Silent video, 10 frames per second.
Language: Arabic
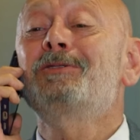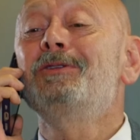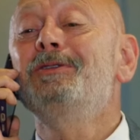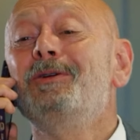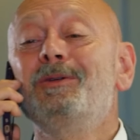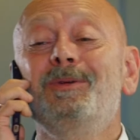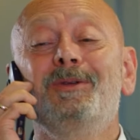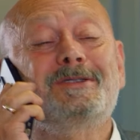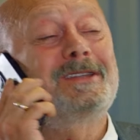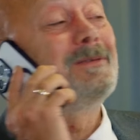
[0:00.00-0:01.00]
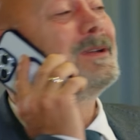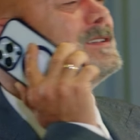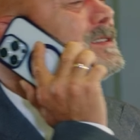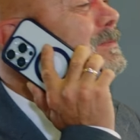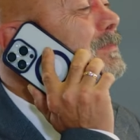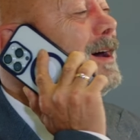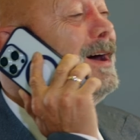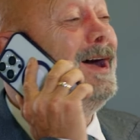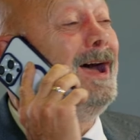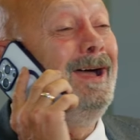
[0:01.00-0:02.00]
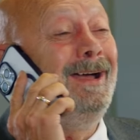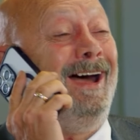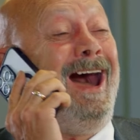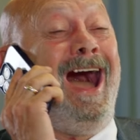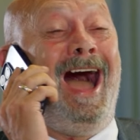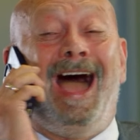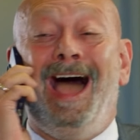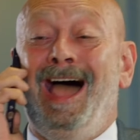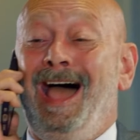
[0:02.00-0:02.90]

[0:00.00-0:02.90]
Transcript: شي سن ذهبي وبدك تورجيني اياه؟ آه.